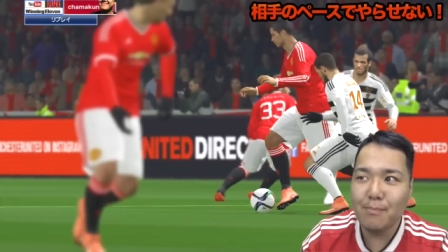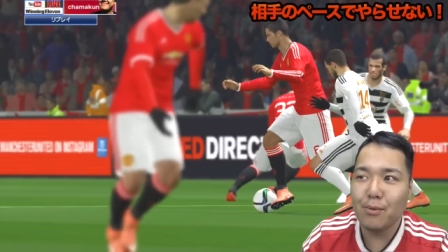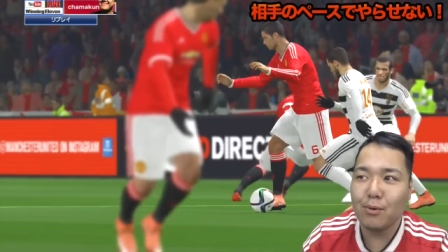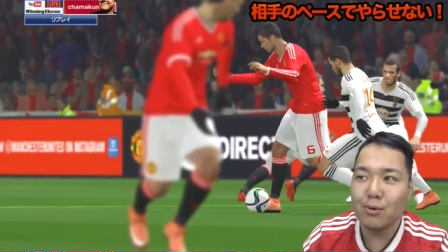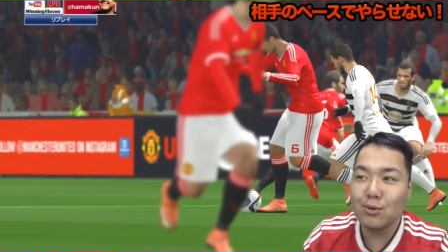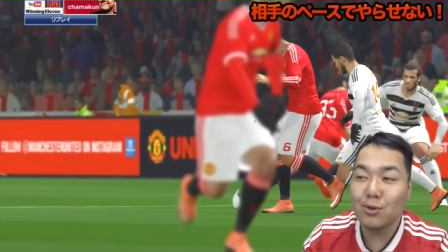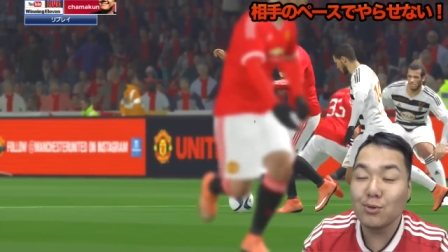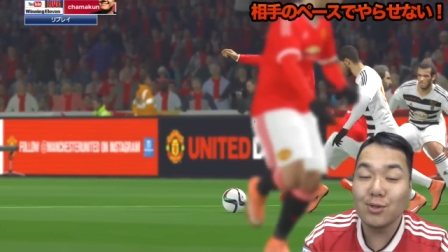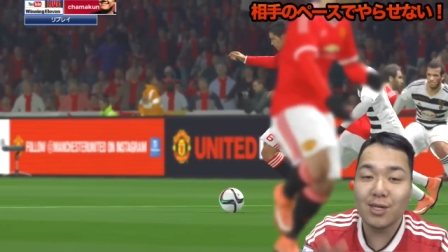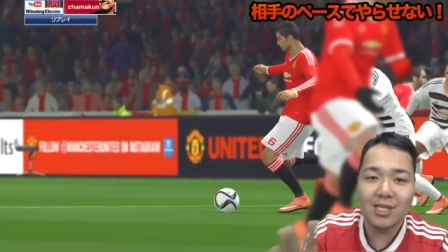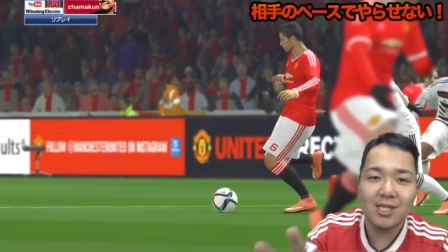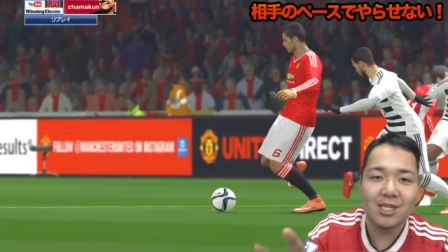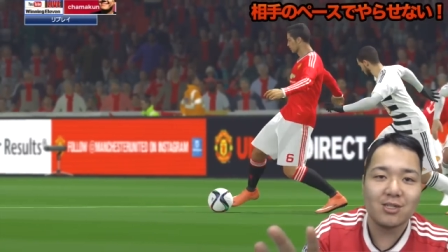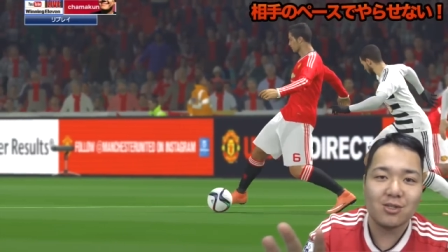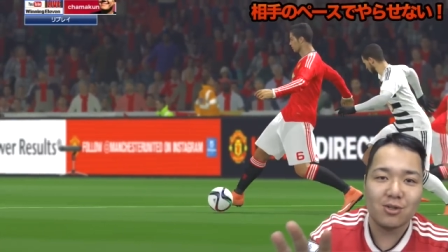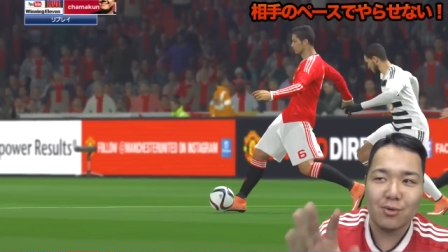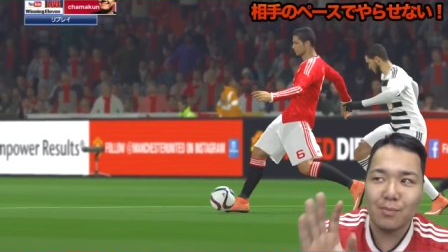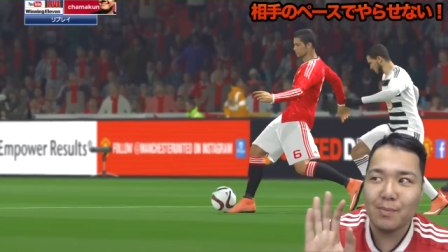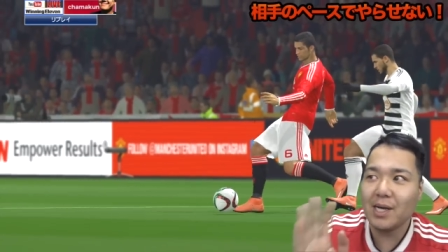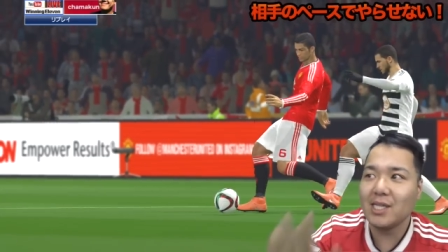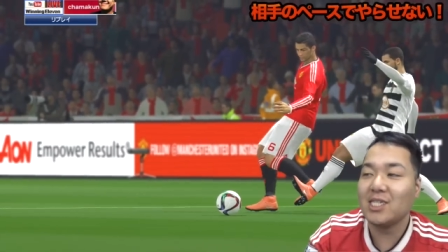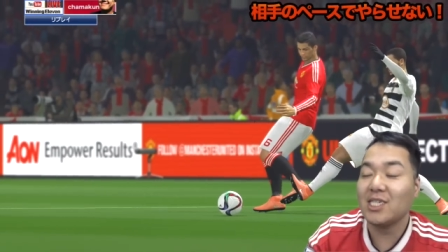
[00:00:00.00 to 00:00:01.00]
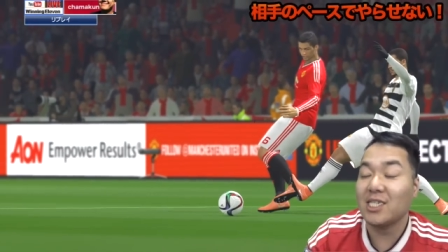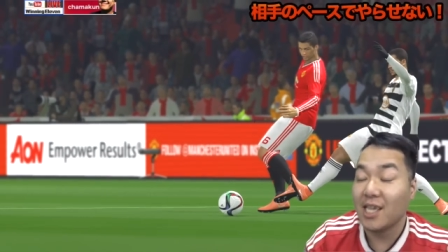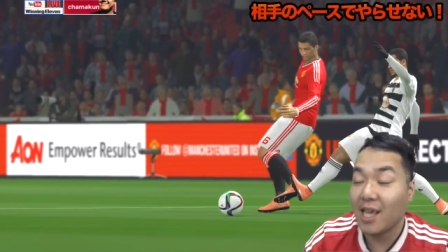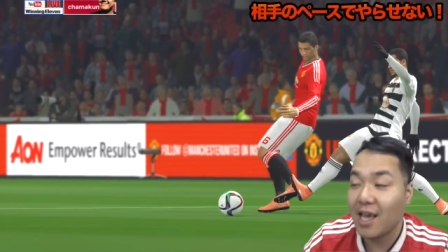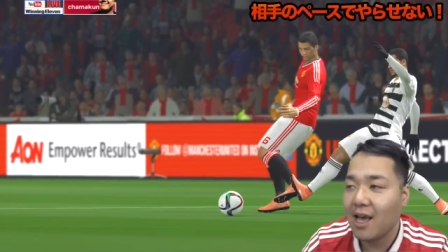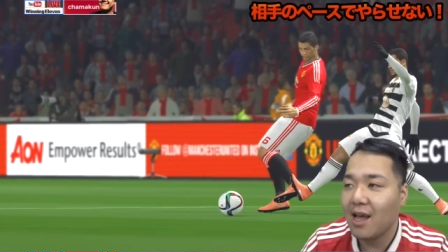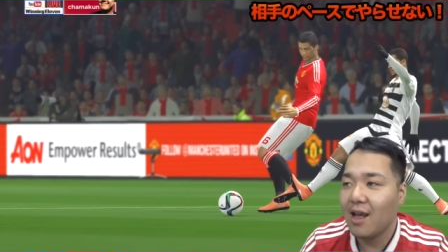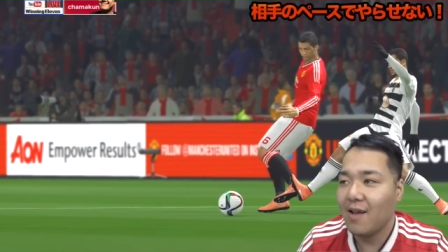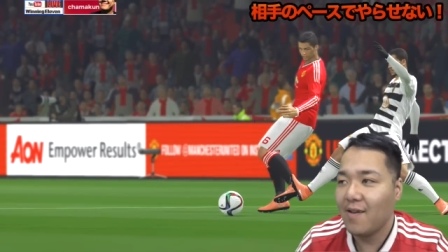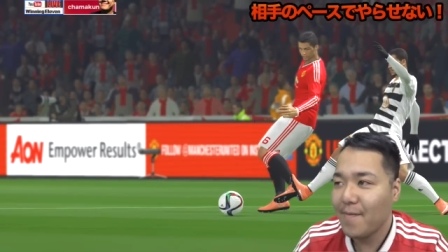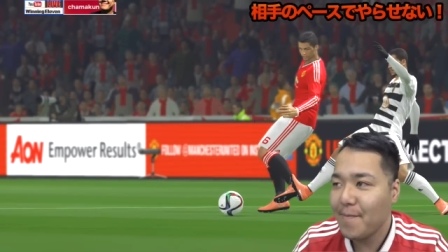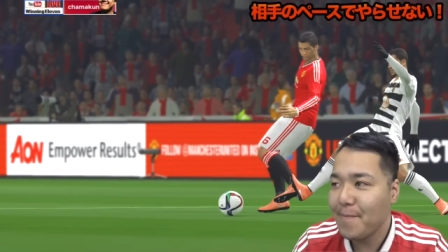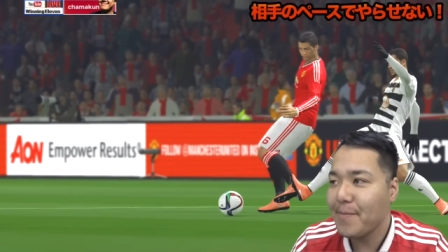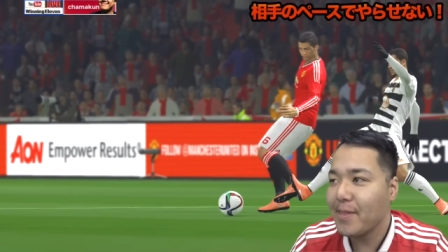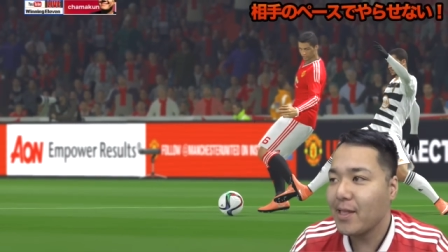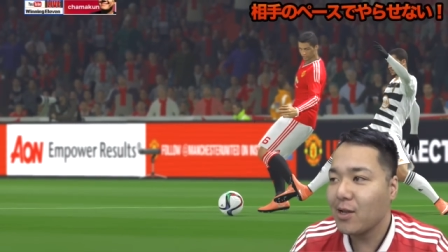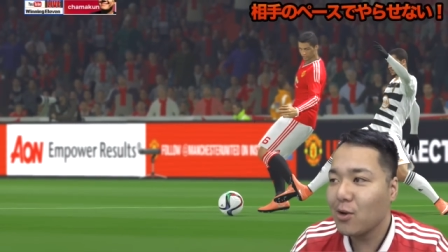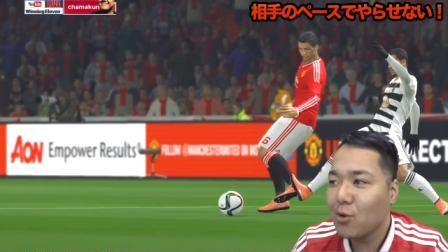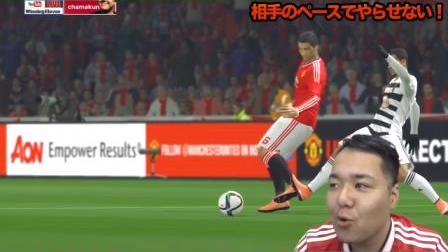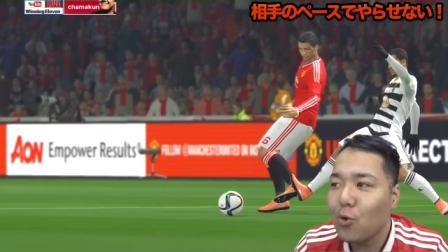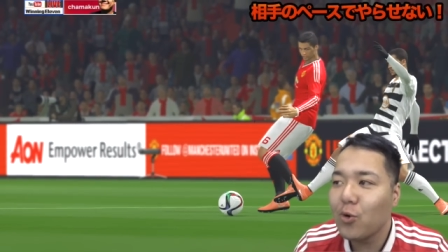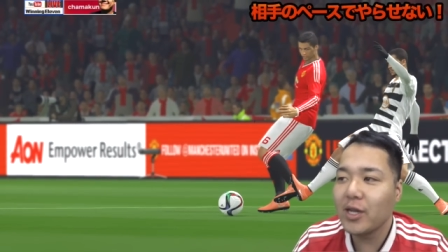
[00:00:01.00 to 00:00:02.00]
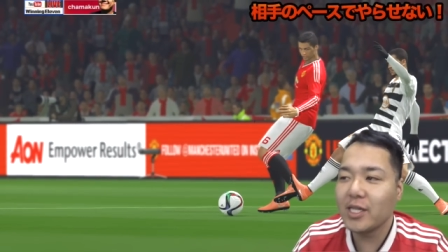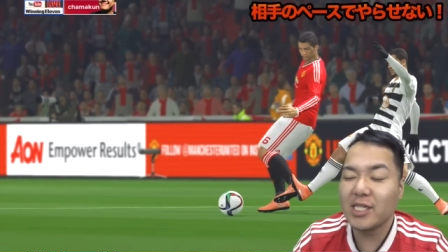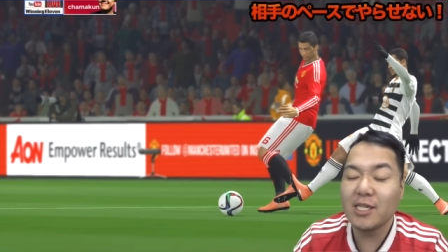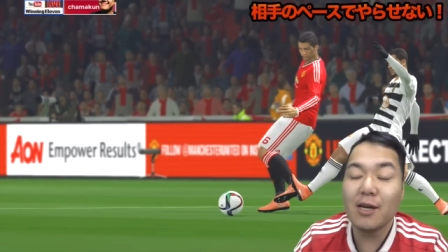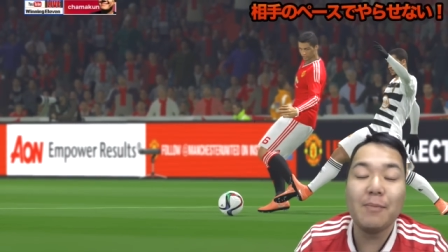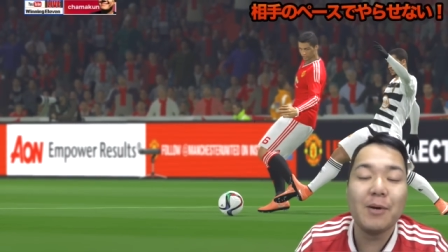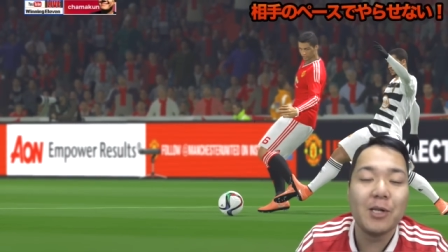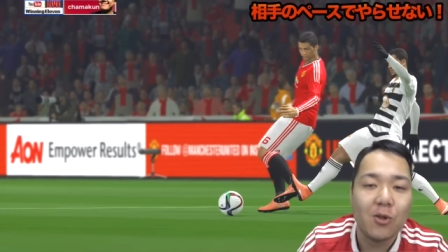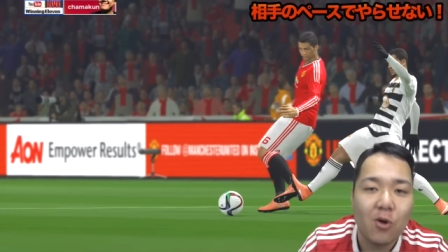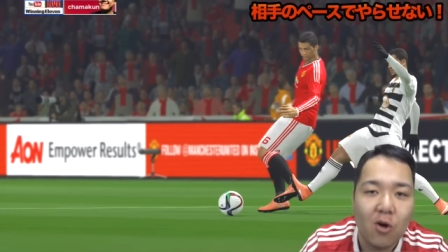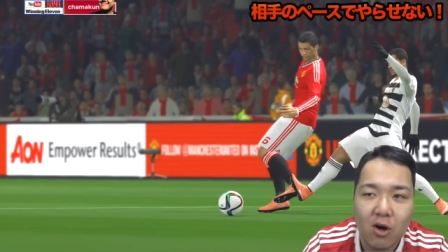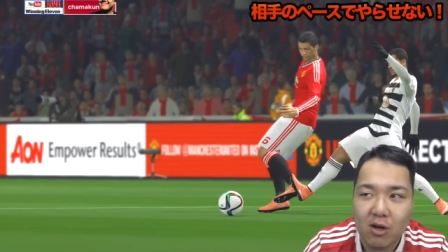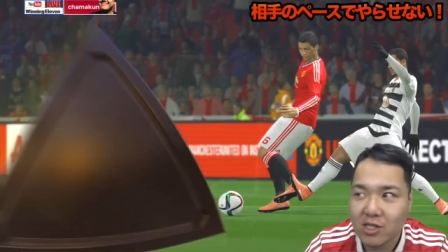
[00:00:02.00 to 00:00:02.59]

ンポ遅くなってくるの。マジで。これ、チャマの、